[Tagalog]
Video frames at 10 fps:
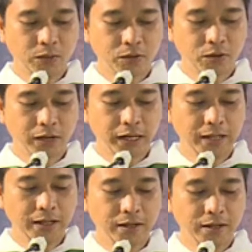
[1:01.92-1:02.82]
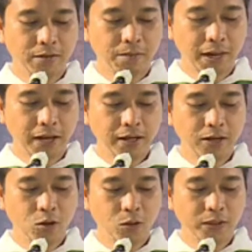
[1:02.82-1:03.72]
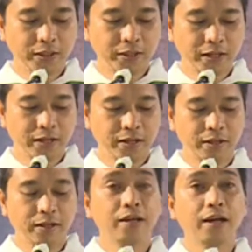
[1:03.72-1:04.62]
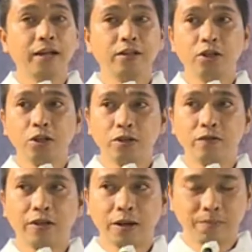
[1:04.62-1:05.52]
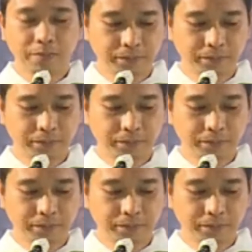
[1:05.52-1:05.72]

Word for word: with oil many who were sick and cured them.